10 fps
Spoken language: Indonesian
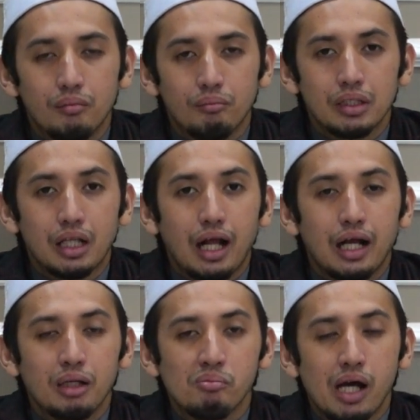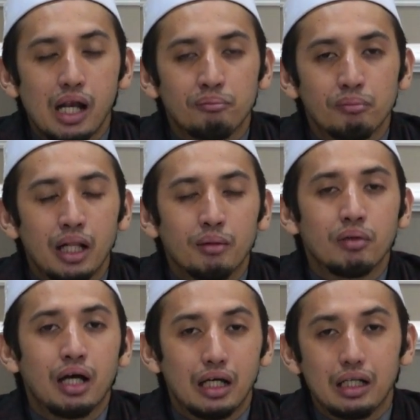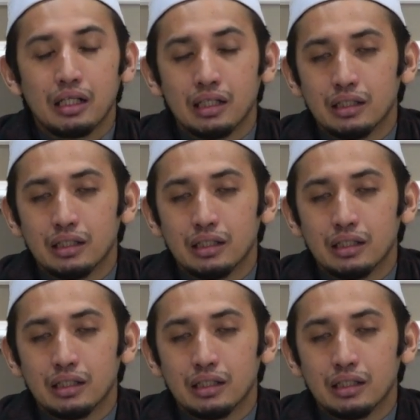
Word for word: menerangi malam-malam hari.